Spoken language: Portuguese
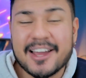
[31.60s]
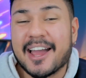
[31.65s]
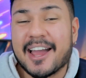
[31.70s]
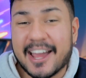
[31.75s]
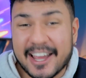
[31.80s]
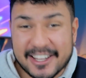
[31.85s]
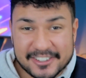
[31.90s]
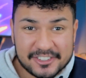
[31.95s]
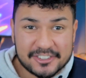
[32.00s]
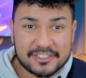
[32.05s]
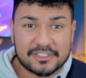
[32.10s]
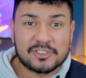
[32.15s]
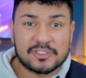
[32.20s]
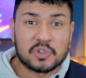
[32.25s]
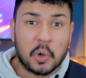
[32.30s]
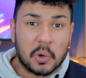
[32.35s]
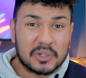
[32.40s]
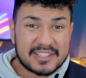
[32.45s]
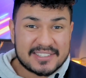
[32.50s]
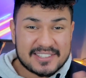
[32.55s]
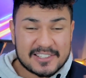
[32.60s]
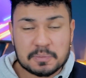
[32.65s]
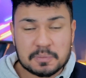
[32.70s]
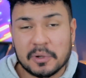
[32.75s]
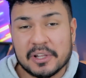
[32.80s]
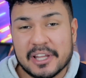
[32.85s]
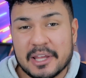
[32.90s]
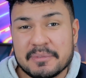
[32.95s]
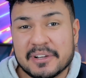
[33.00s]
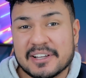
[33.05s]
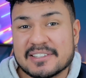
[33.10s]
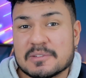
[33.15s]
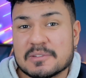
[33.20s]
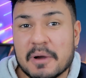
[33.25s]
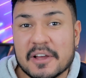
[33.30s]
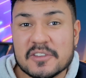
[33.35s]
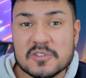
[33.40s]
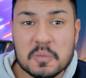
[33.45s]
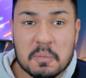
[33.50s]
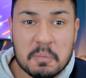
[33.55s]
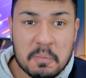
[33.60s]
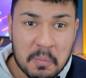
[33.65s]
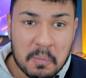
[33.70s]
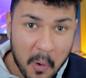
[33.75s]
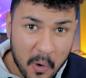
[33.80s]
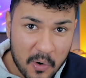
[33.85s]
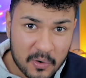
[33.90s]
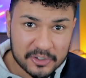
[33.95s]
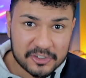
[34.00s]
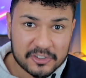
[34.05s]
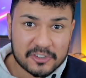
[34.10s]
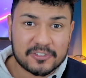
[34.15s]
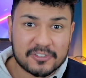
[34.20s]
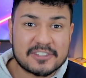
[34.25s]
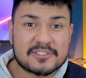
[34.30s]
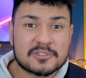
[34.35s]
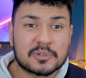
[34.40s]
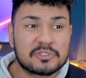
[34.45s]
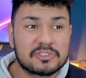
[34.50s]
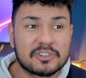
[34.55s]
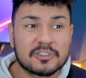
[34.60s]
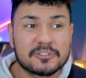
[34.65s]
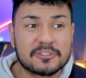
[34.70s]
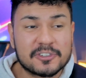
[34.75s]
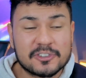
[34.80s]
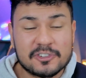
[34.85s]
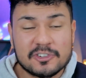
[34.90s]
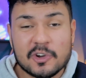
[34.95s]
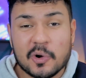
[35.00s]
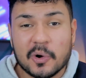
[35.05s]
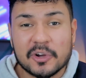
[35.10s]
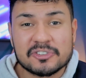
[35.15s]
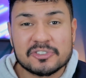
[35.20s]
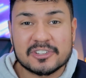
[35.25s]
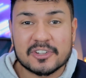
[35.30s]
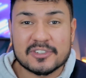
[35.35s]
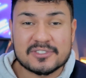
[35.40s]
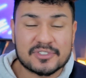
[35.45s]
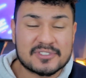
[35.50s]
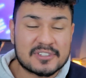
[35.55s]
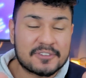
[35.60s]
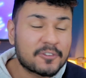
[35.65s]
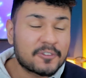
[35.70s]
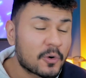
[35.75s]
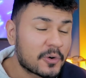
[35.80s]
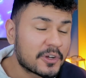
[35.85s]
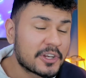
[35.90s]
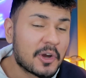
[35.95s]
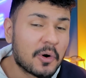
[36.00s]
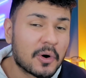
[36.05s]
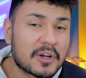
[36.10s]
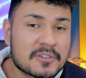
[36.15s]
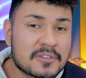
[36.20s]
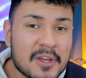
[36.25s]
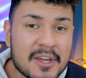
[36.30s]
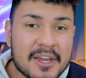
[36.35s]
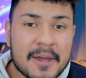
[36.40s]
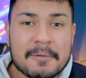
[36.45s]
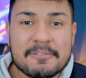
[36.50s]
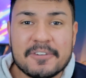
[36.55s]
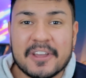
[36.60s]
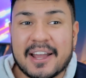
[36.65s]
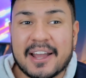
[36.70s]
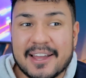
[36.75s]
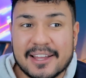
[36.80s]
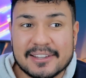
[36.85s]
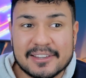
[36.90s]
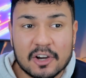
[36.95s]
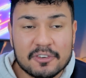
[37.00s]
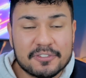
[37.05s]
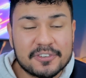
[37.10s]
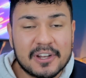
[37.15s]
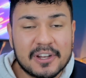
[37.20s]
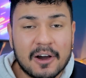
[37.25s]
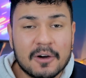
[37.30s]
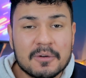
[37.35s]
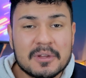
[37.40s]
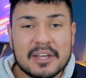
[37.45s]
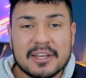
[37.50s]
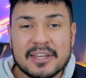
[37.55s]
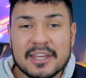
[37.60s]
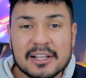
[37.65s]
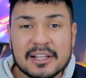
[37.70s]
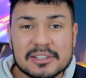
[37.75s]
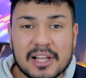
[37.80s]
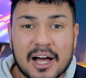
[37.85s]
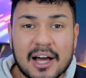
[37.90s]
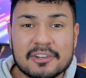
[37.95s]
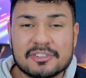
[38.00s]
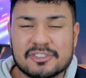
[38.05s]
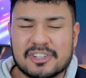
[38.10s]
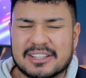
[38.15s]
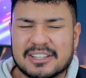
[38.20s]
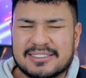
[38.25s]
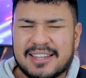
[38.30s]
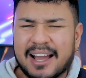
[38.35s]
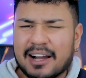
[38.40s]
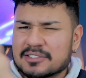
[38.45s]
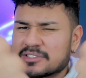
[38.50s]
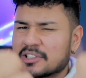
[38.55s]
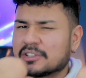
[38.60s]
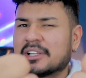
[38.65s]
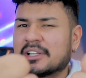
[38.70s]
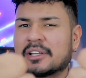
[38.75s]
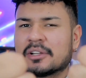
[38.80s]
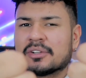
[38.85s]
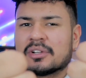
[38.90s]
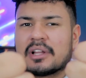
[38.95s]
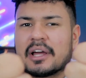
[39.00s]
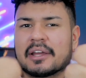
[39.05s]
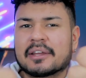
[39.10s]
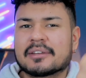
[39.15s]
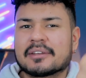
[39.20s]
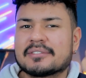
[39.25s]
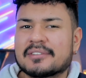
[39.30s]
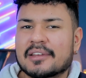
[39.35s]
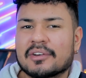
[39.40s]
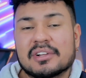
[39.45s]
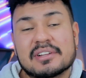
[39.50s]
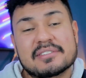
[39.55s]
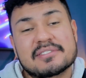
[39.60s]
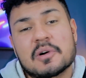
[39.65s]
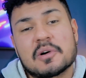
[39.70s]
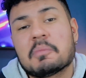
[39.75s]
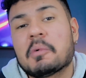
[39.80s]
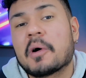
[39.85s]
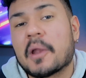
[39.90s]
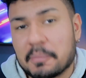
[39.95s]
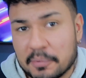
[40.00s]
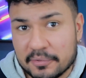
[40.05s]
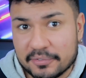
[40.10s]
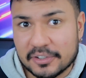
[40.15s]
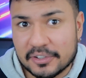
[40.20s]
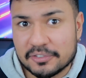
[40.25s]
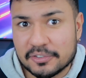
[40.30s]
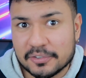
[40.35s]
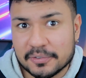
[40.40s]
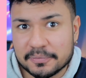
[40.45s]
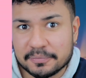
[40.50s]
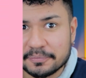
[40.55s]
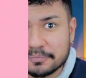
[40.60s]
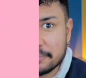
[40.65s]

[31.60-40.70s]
É, gente, todas essas polêmicas e mais um pouco a gente vai discutir no vídeo de hoje. Então, se você ficou curioso, fica aí até o final. E claro, já tá o seu dedão no like, sem enrolação, bora pro vídeo.